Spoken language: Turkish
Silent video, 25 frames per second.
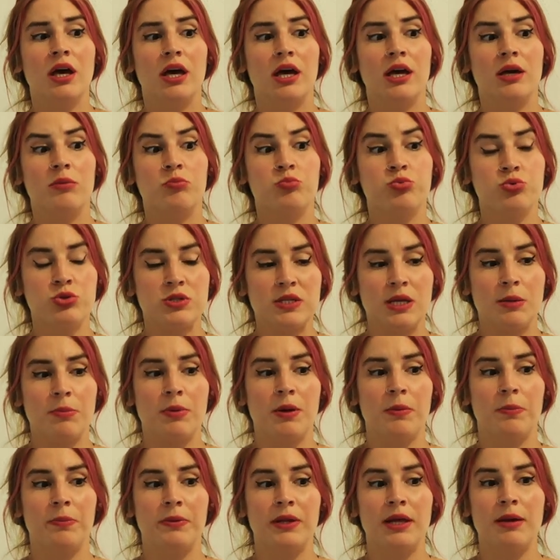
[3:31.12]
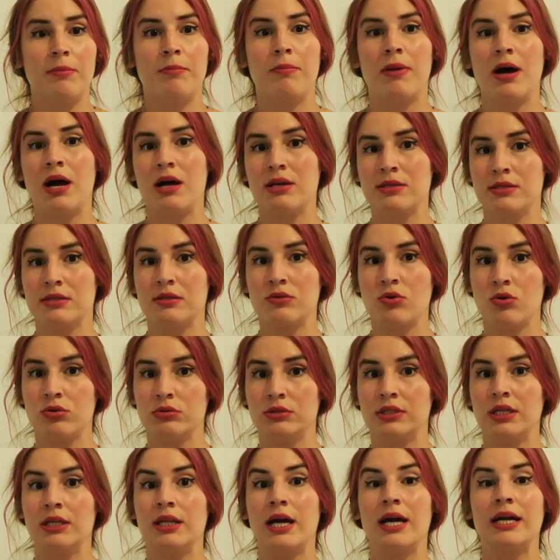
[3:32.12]
E, bu sebeple bazı
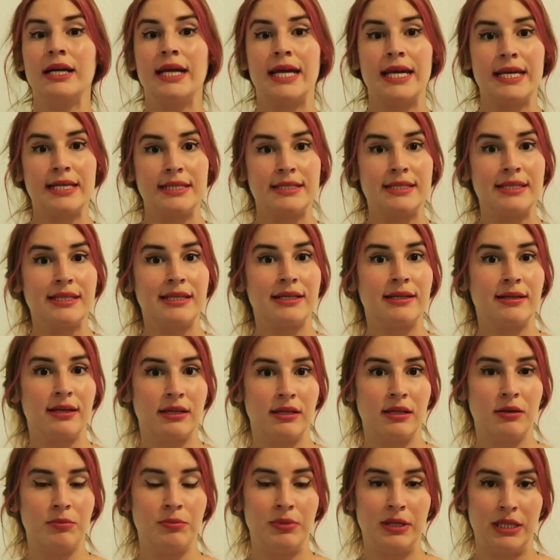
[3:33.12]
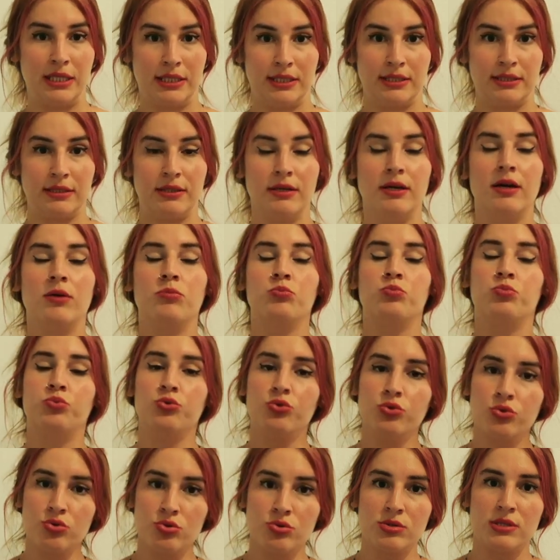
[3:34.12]
noktalar eksik kalabilir.
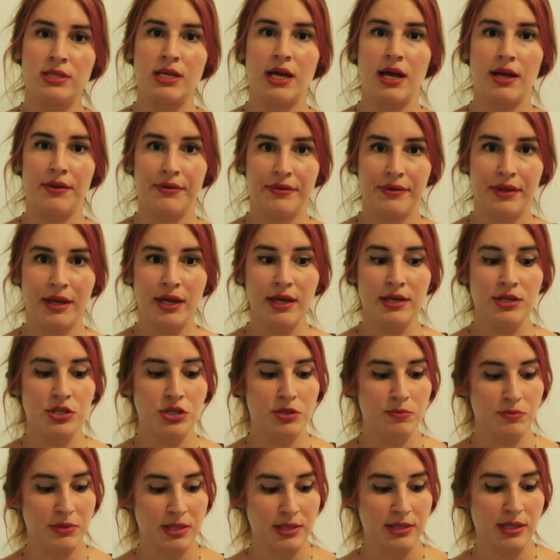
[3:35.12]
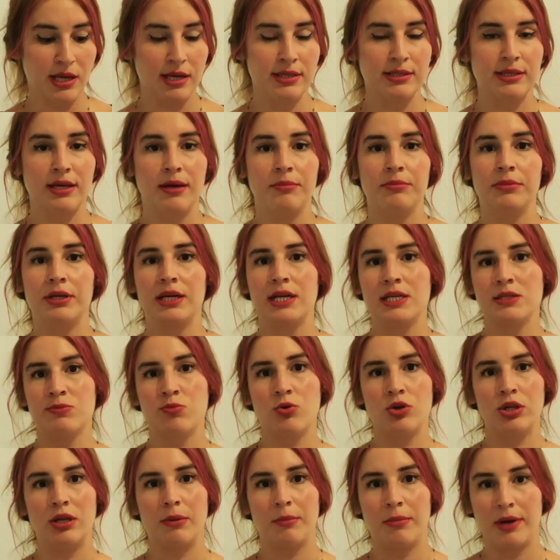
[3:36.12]
Bu yüzden de şimdi zaten
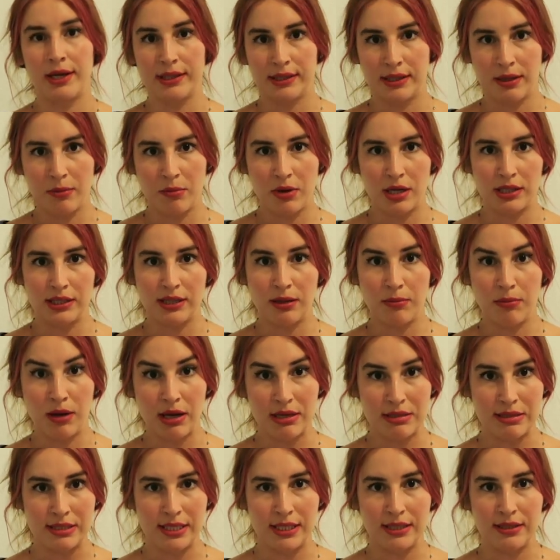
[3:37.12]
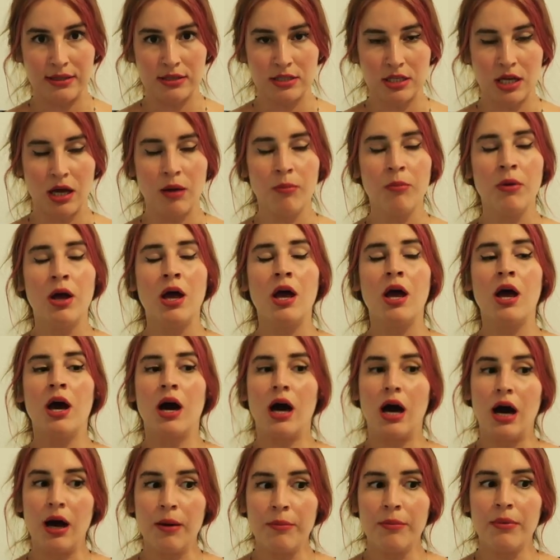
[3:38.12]
biraz böyle madde madde bahsedeceğim.
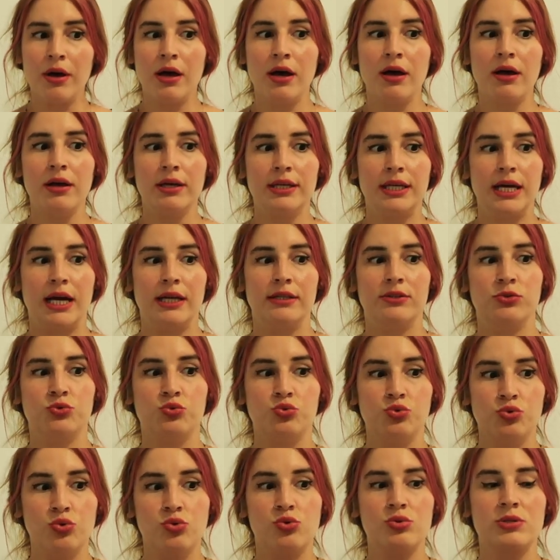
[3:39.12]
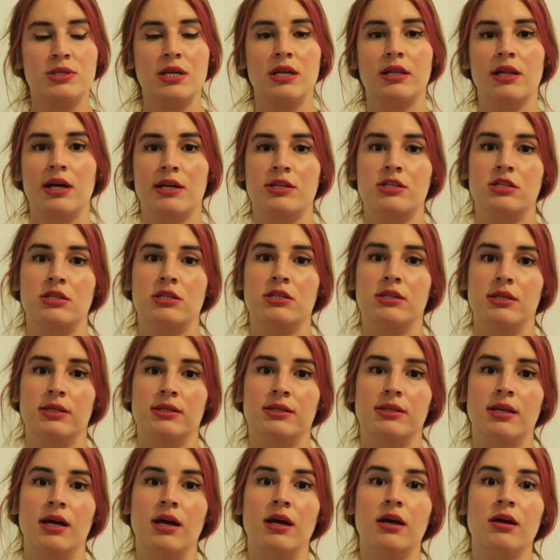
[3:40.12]
Ama yani duygusal
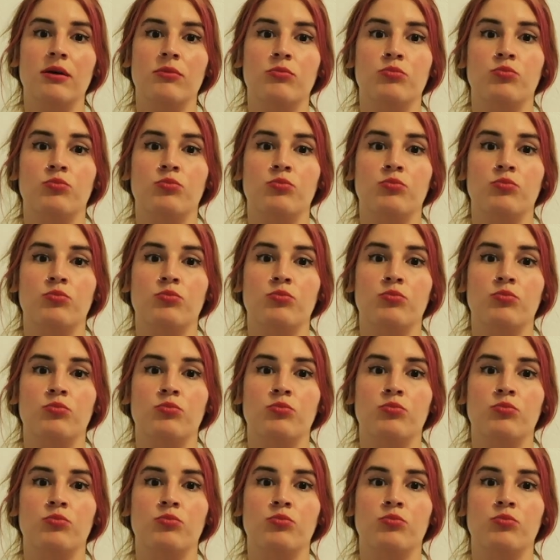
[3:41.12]
açlıkta